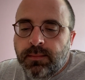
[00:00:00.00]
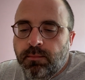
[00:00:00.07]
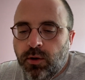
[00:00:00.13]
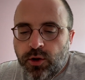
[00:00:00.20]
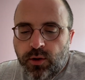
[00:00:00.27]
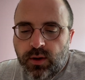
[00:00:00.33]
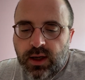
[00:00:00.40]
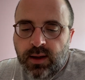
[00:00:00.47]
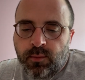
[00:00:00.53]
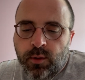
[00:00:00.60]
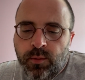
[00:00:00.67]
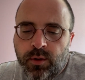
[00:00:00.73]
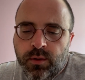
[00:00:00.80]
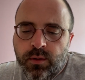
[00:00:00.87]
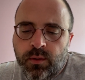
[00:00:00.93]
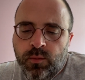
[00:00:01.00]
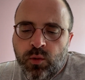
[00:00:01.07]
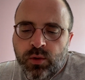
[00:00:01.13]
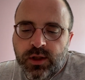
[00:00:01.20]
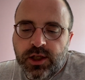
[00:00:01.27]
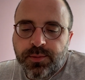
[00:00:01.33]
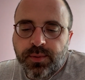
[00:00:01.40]
Pendant un moment,
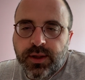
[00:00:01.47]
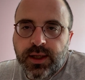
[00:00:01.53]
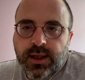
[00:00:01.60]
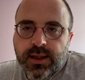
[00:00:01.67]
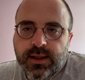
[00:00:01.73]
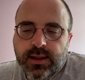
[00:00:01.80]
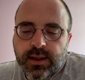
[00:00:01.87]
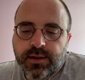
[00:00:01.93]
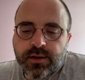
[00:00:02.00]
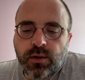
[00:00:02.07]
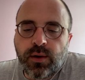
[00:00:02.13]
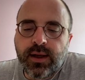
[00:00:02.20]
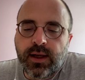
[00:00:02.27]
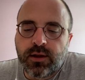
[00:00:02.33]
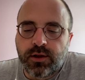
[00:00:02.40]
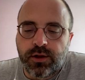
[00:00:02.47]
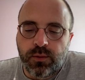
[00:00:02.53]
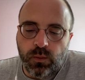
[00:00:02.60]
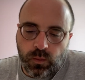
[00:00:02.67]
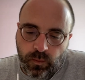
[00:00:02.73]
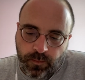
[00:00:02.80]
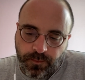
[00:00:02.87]
mon esprit resta sans réaction.